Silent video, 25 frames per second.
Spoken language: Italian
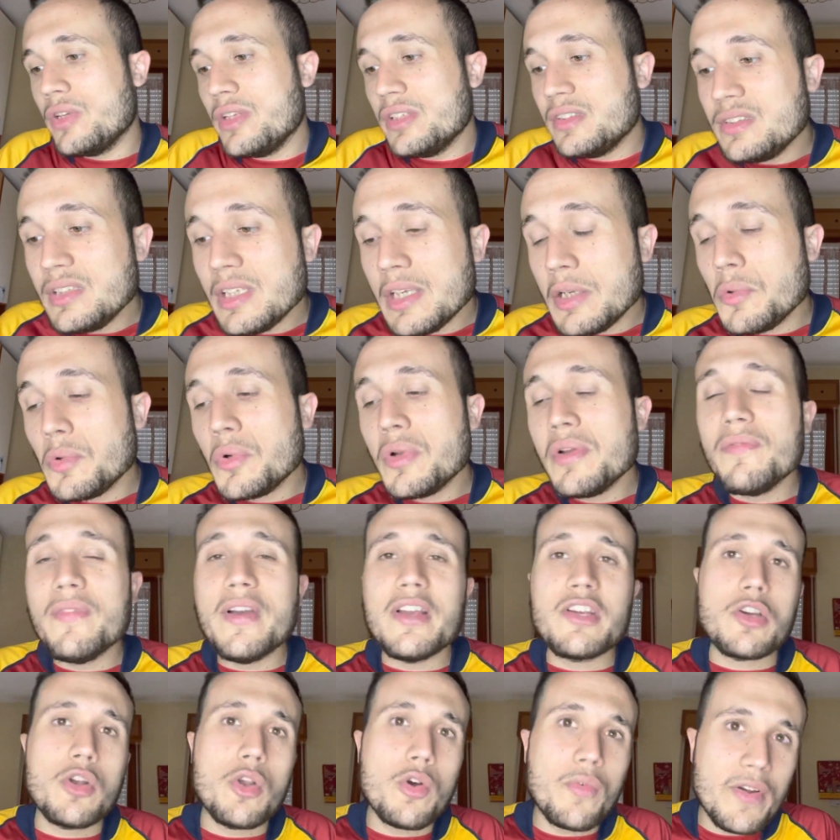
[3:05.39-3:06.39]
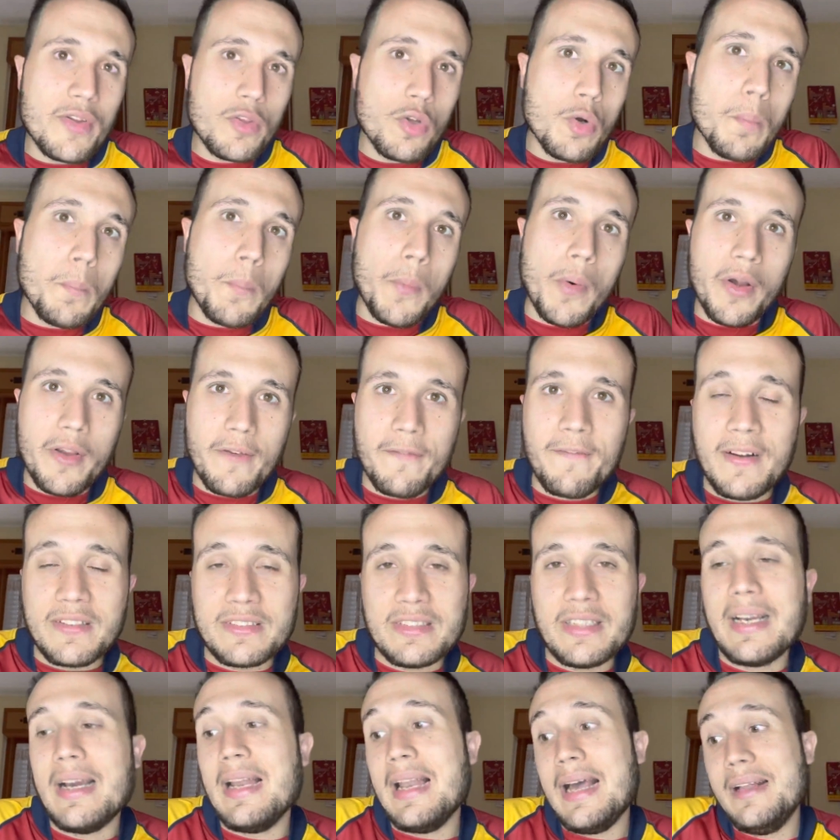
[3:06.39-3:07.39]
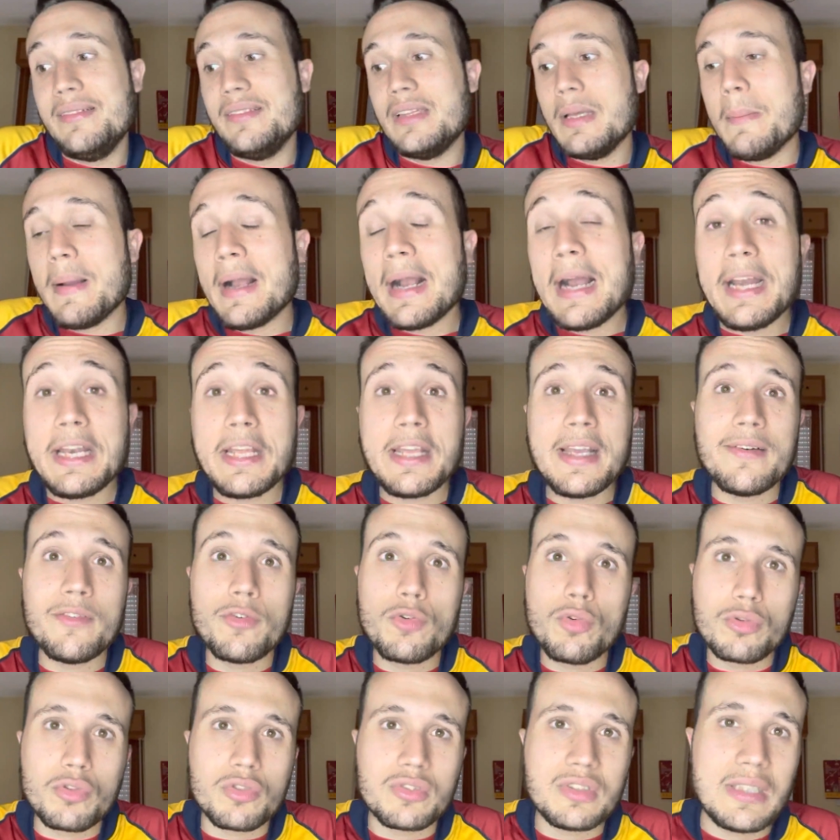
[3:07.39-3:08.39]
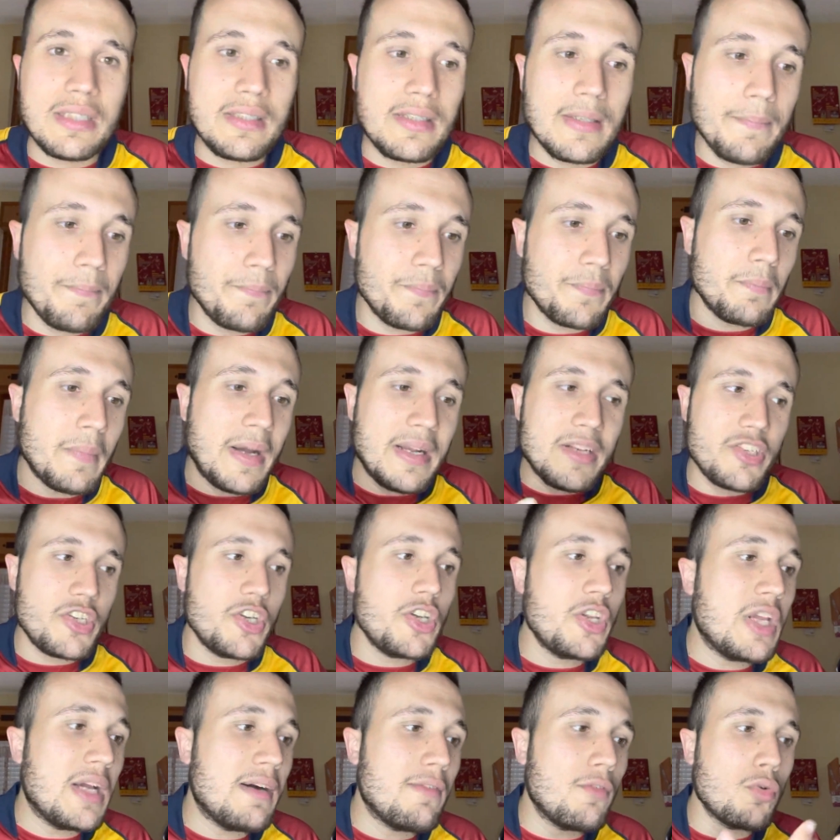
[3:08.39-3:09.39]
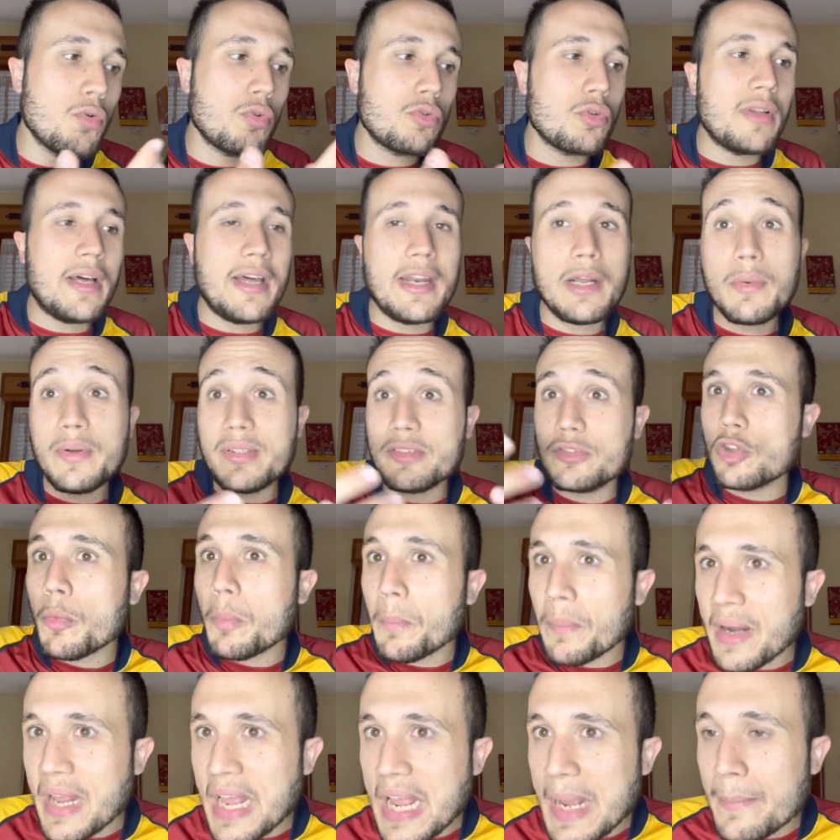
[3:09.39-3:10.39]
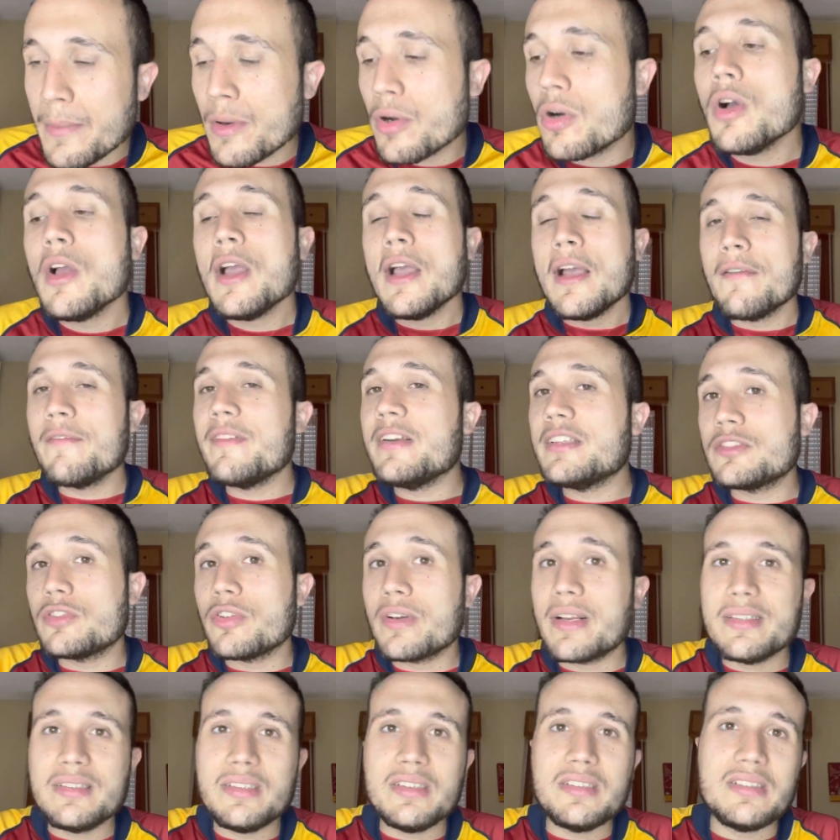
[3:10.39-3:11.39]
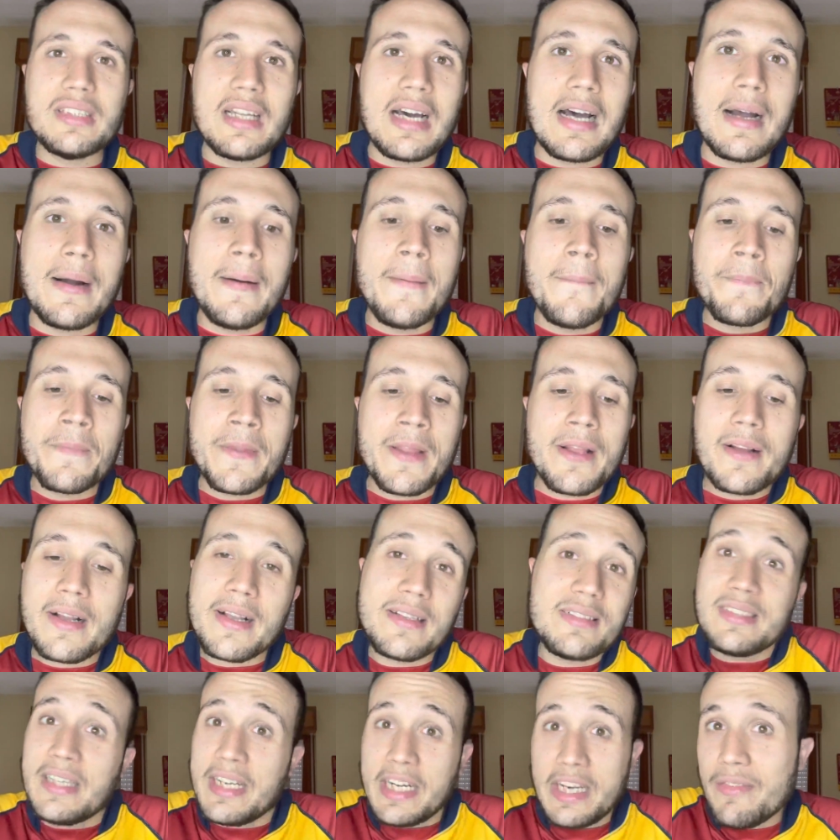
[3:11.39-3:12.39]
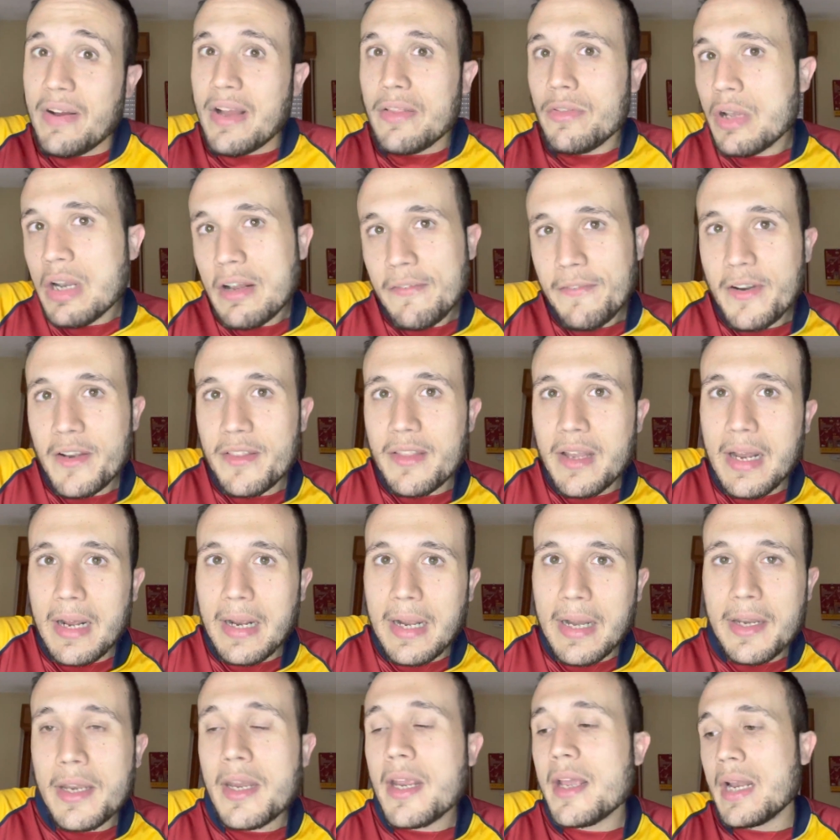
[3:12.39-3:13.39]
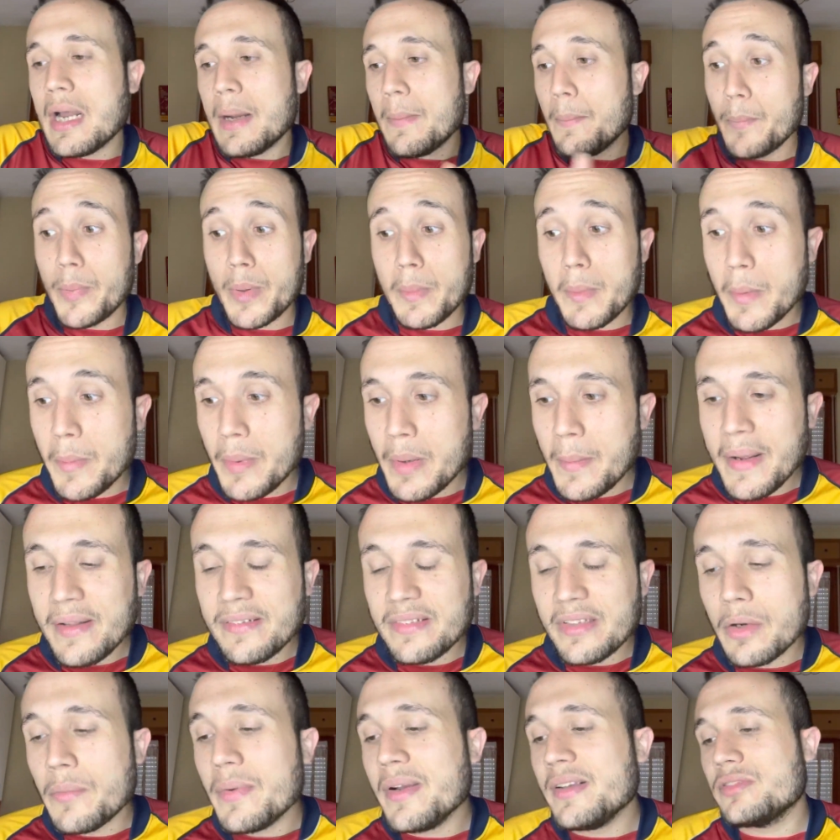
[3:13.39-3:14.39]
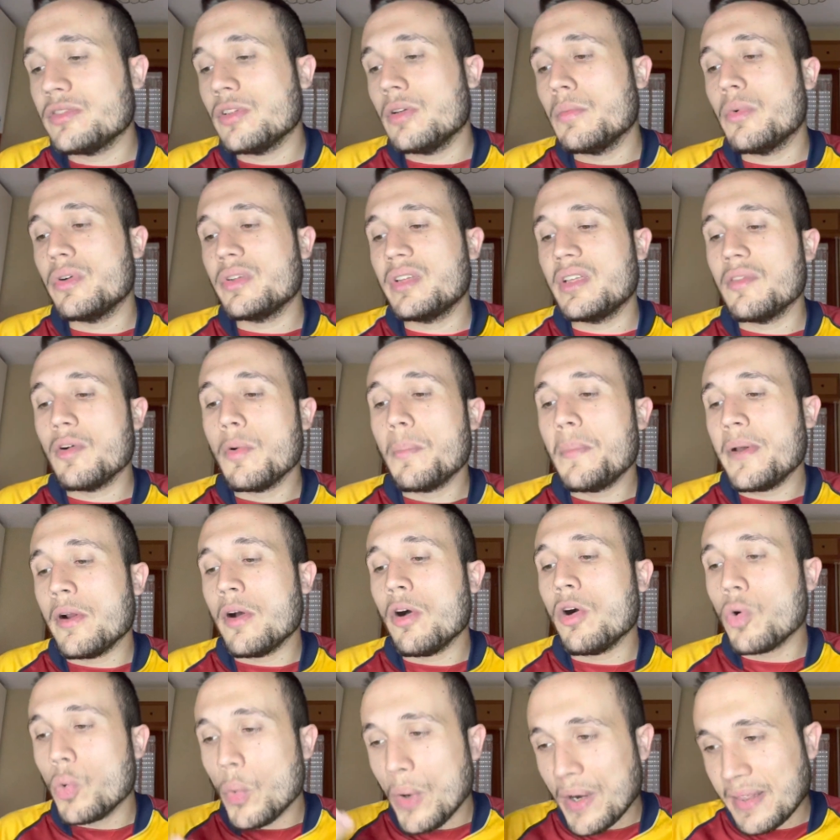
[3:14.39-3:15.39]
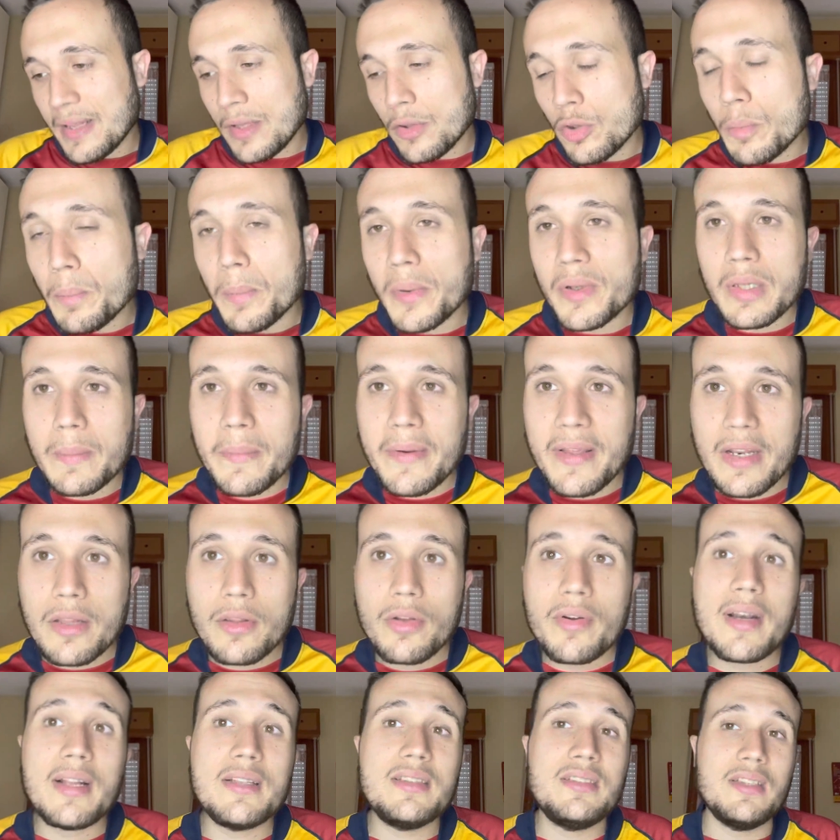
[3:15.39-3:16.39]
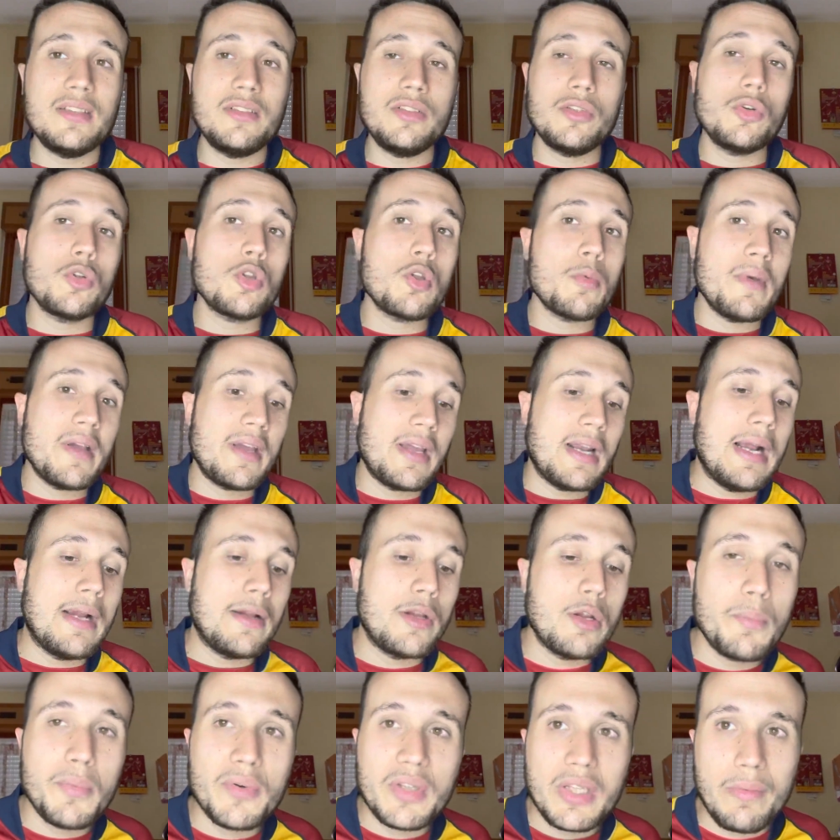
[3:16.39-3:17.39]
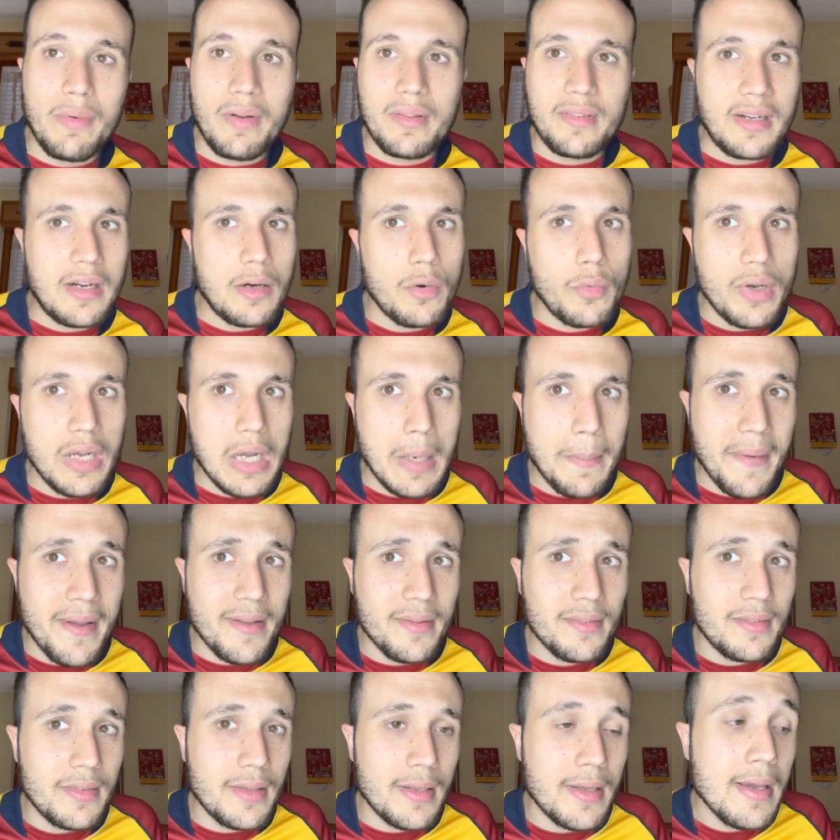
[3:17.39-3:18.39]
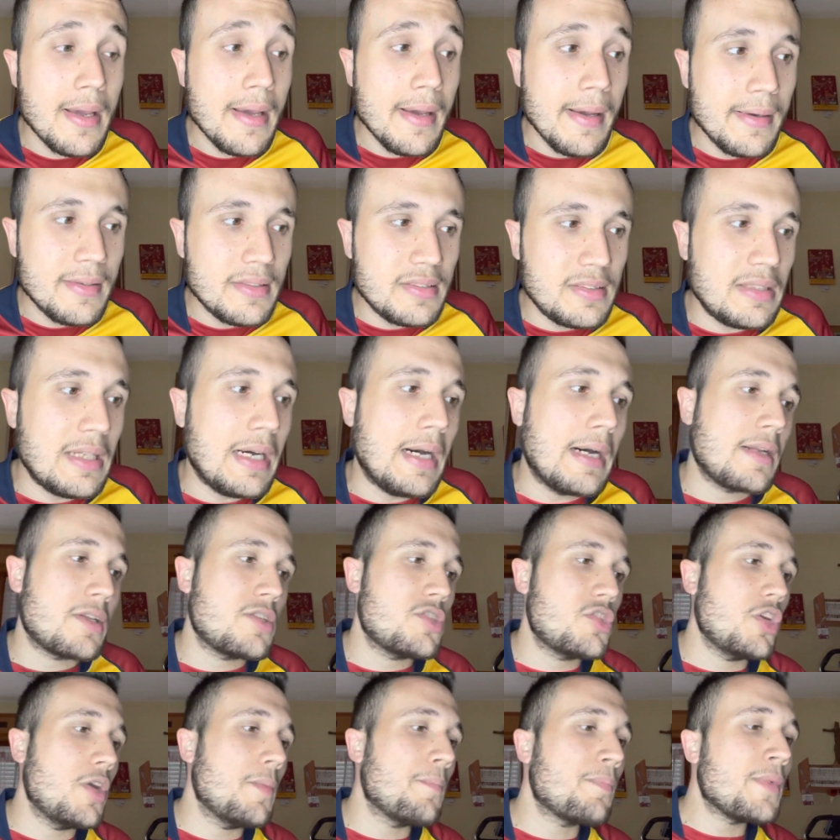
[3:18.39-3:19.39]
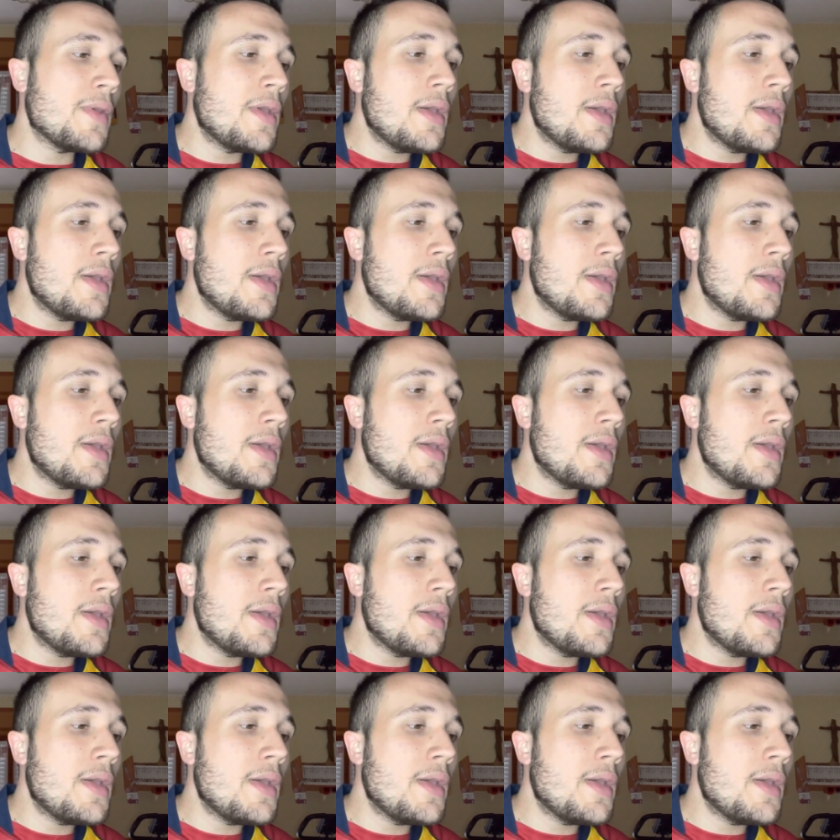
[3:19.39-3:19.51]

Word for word: Sirigu invece lo vedo un po' in fase calante, magari ha voluto Mancini ha voluto dare questo premio, visto che, sta, che sta arrivando alla fine della carriera, probabilmente questo è il motivo, però guardando un po' di meritocrazia, secondo me Cragno poteva tranquillamente starci.